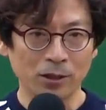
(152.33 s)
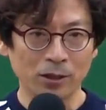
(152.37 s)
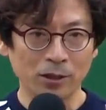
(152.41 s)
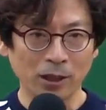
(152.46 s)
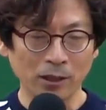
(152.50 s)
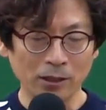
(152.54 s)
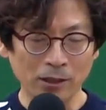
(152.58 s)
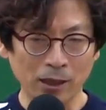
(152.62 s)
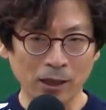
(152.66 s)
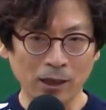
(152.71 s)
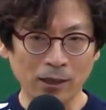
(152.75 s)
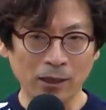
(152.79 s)

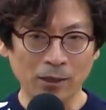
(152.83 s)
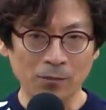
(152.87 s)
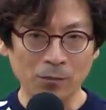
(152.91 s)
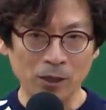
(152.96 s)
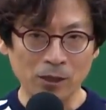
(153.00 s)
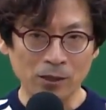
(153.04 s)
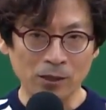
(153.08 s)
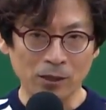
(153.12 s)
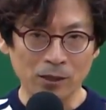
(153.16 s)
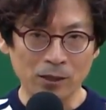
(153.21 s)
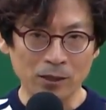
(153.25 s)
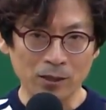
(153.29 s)
대장에다
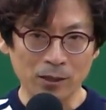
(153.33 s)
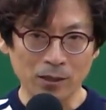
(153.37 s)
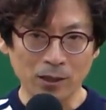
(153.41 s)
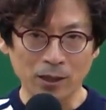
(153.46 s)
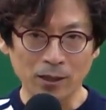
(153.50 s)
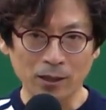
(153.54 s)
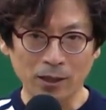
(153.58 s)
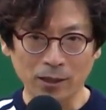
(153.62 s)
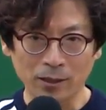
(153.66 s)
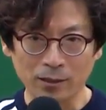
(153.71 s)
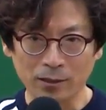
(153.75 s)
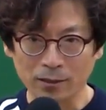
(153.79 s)
면적을
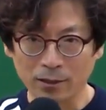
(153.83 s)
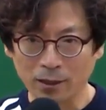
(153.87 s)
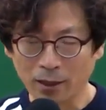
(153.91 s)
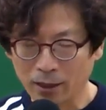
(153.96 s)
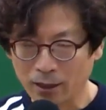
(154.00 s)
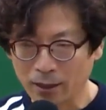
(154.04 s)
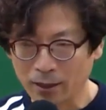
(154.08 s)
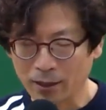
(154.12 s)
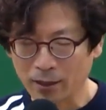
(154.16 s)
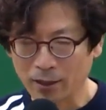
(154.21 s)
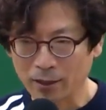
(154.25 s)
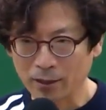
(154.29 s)
쓰게 돼
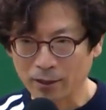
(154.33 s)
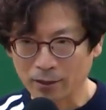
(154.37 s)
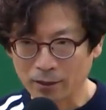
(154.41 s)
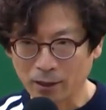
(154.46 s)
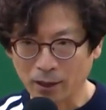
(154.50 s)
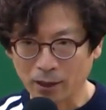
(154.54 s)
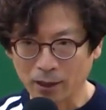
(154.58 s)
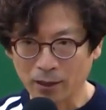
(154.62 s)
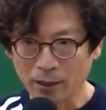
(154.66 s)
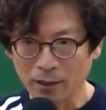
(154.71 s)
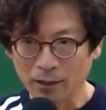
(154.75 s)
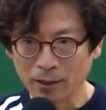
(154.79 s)
있는데
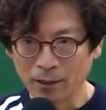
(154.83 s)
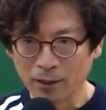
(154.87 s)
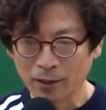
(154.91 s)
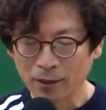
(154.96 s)
이때